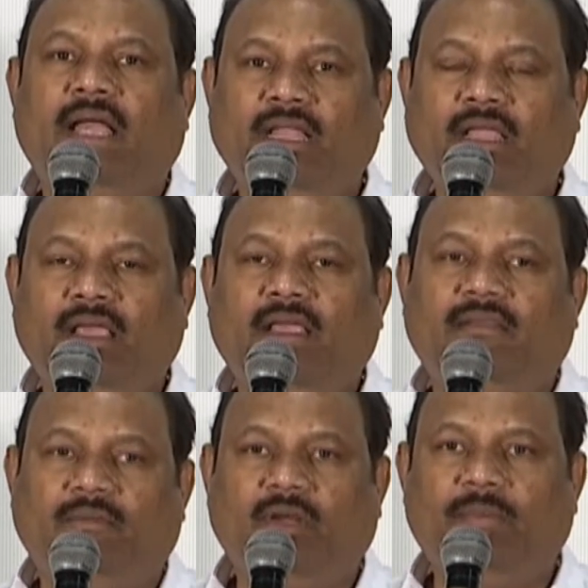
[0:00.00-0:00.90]
కానీ
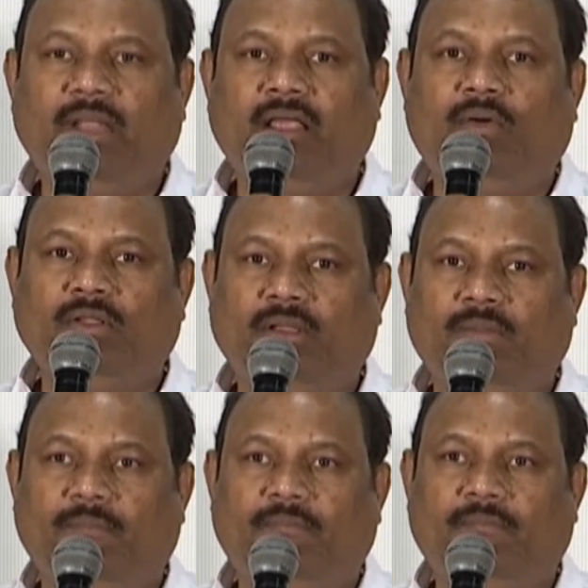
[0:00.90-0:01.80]
సినిమా పరంగా కొంత
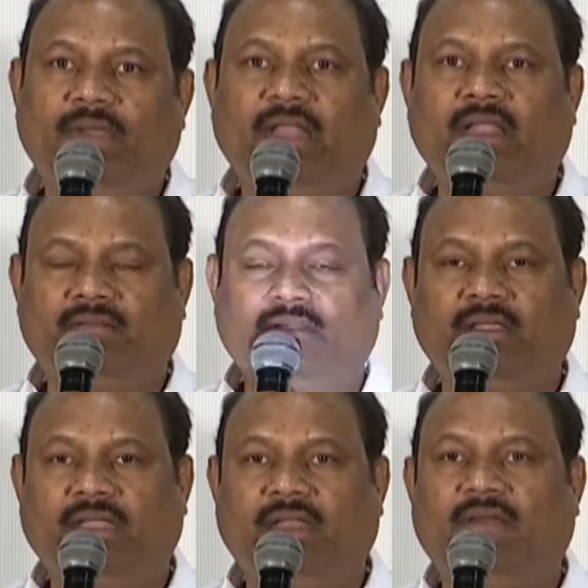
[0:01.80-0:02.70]
మేర నష్టం
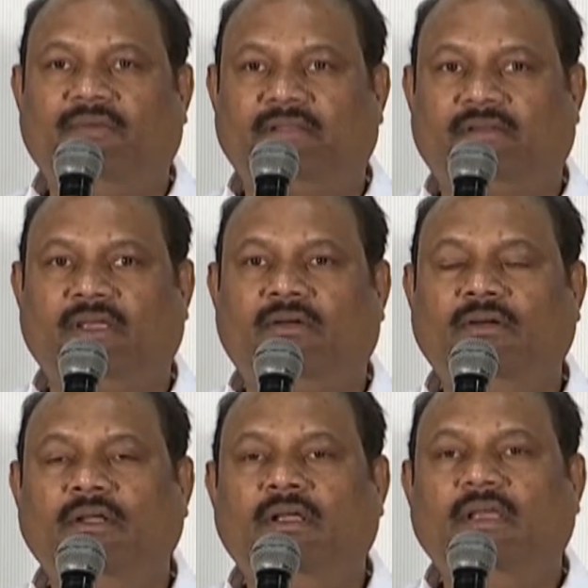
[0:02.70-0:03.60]
జరిగిన ఫస్ట్ వీక్
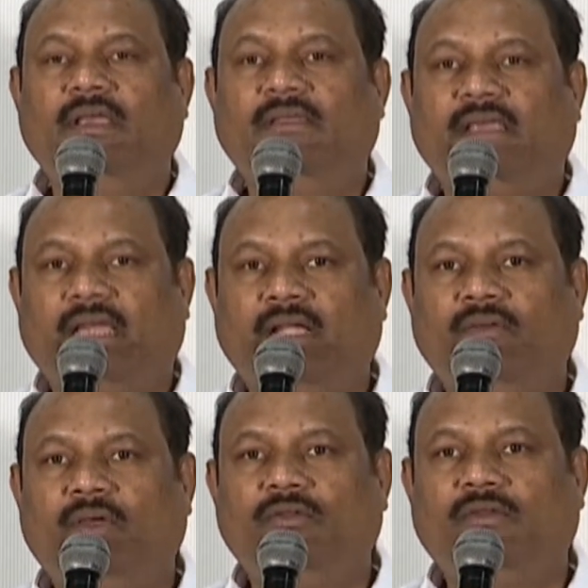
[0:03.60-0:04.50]
సెకండ్
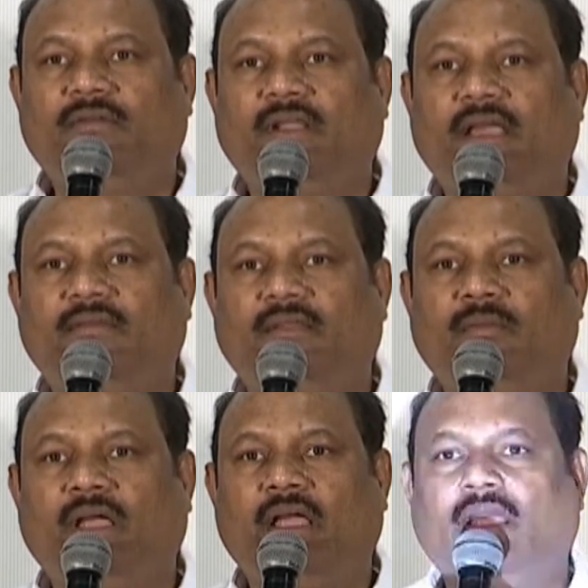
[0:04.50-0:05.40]
వీక్ వచ్చేసరికి ఆ
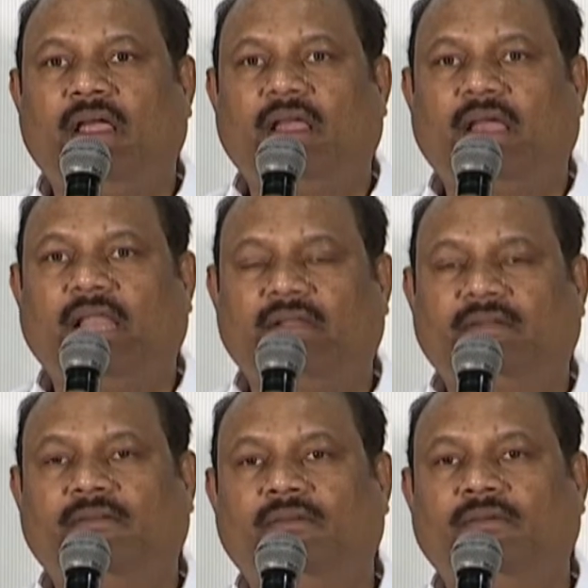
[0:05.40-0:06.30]
సినిమా
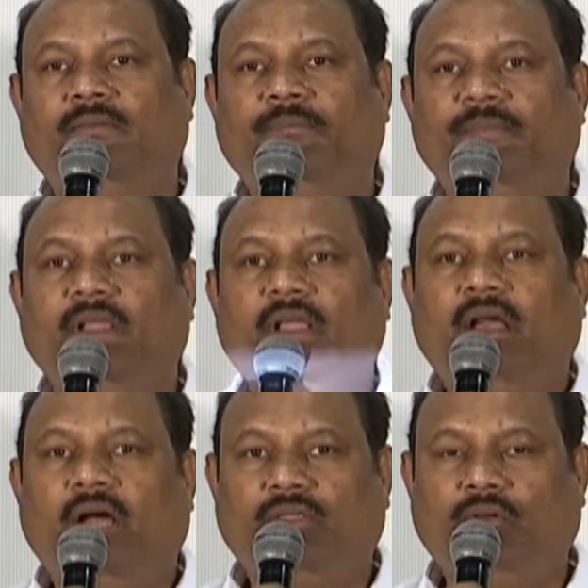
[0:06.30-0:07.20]
కలెక్షన్స్
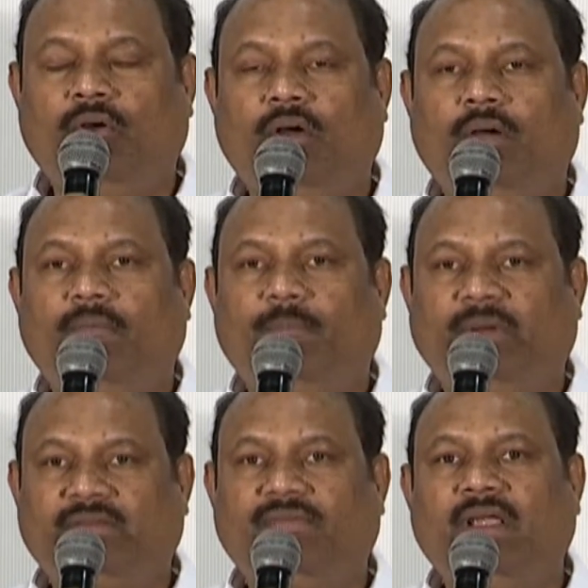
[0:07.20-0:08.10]
అదృహో
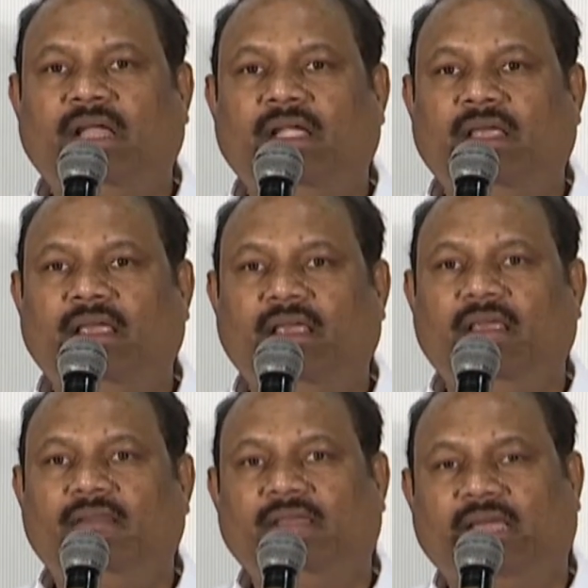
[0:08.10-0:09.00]
ఫస్ట్ వీక్ కంటే
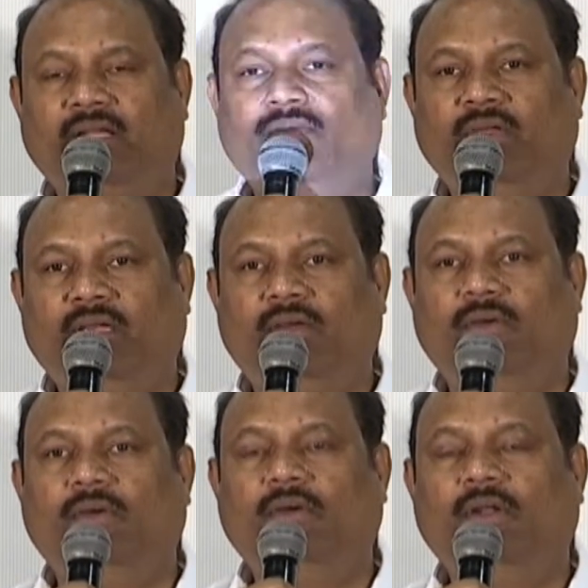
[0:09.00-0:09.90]
సెకండ్ వీక్
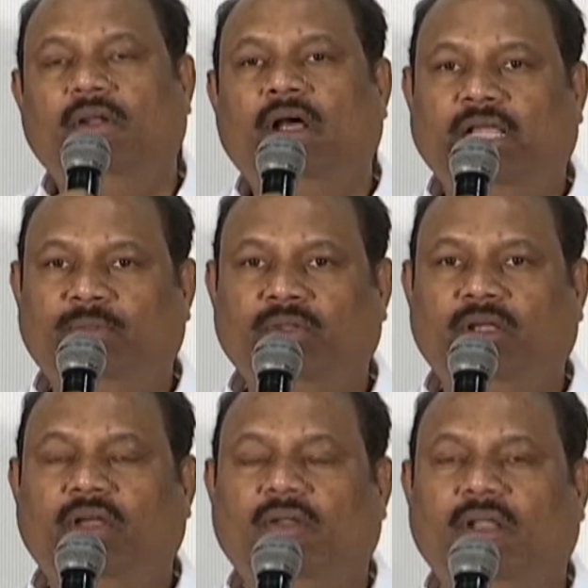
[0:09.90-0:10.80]

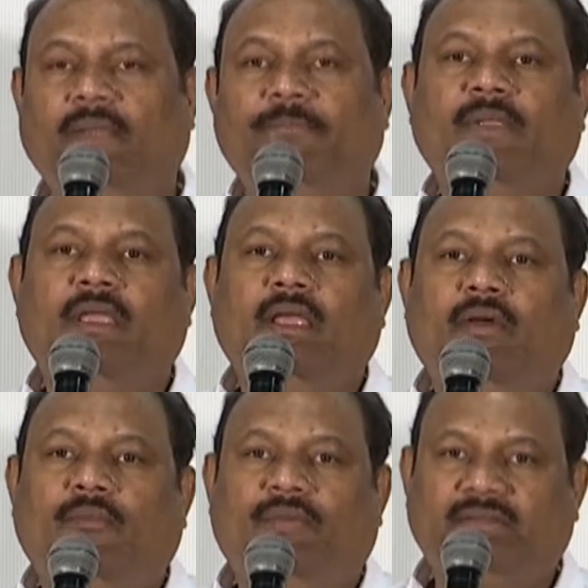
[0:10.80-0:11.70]
అద్భుతంగా ఉన్నాయి
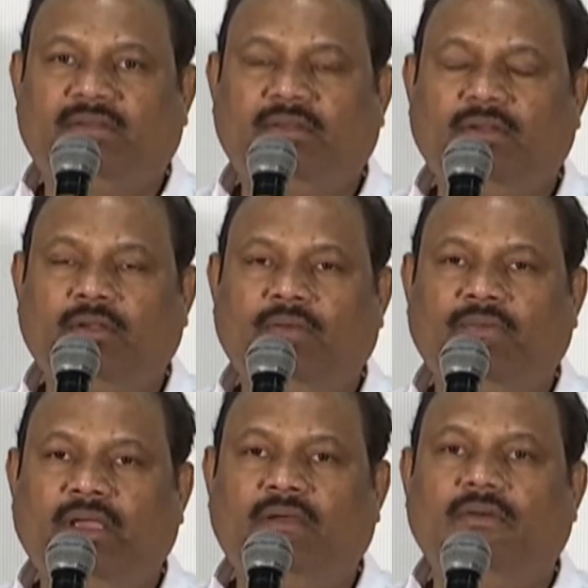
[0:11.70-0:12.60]
ఫస్ట్
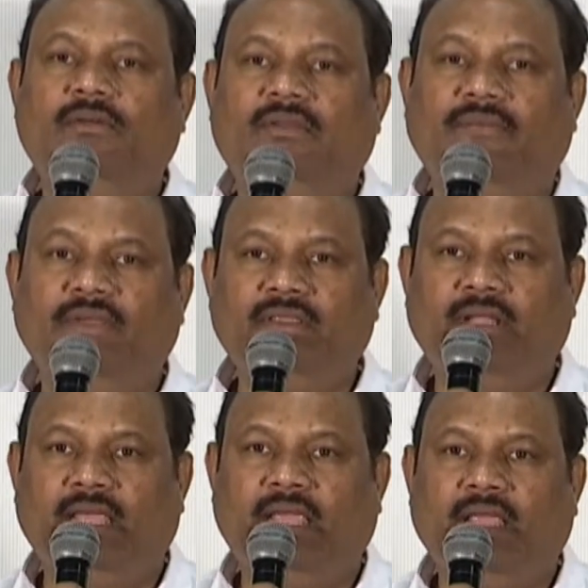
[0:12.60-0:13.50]
వీక్ సెవెంత్
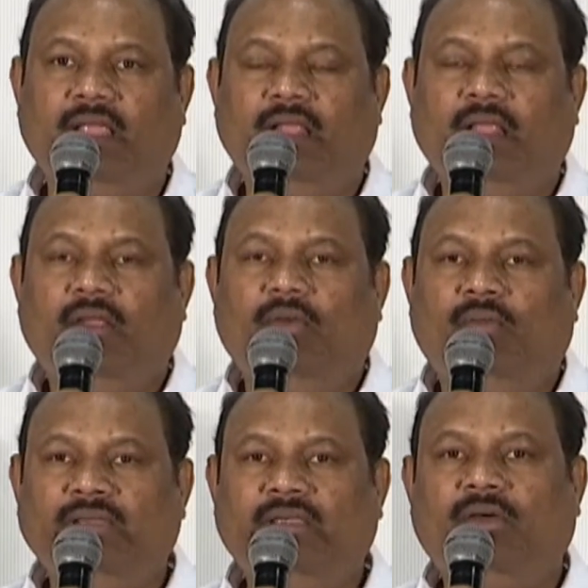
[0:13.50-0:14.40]
డే
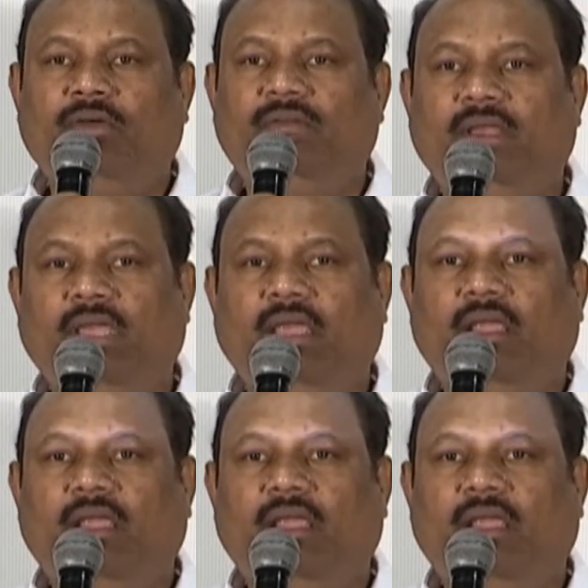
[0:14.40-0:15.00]
వైజాగ్ వచ్చి